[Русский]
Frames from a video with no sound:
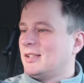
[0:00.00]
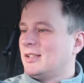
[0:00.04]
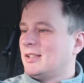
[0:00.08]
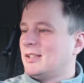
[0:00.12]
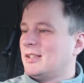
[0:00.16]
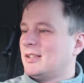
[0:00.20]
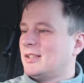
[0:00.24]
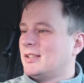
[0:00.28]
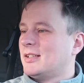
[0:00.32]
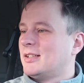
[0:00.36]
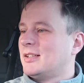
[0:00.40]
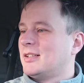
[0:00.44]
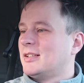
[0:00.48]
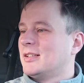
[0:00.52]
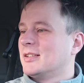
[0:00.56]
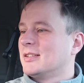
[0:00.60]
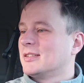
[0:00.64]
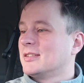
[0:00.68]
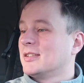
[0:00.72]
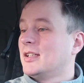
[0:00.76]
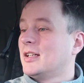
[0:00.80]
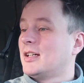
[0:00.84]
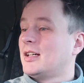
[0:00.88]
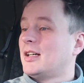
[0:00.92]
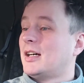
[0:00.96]

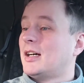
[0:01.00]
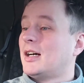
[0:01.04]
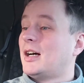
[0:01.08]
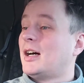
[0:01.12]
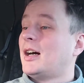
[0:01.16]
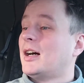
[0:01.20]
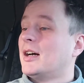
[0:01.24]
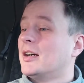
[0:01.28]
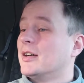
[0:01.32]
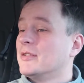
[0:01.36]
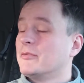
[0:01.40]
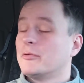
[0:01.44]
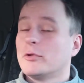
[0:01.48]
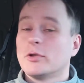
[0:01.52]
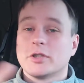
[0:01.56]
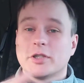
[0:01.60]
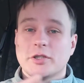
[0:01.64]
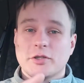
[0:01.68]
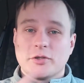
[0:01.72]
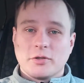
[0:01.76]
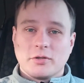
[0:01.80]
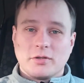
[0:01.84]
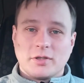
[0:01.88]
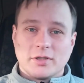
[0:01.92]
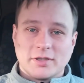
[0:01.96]
а, да, а, вот
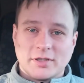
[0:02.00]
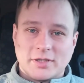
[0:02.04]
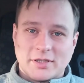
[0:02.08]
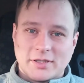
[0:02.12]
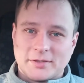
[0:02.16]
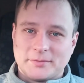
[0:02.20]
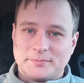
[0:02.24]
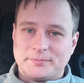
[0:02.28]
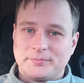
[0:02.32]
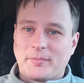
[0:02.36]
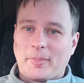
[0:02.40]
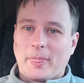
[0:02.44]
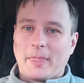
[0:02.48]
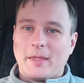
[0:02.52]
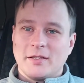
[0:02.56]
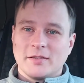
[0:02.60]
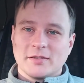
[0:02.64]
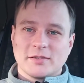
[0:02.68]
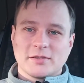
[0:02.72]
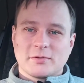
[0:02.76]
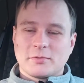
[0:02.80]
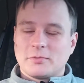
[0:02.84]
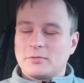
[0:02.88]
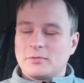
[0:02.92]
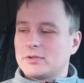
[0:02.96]
еще одна
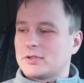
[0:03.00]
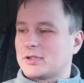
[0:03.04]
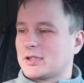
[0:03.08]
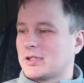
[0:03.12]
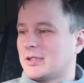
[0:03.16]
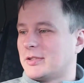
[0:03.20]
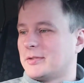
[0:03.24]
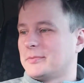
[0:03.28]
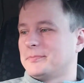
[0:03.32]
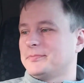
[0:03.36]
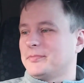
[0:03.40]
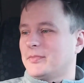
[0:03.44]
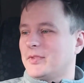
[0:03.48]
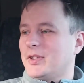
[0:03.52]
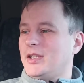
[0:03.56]
инструкция.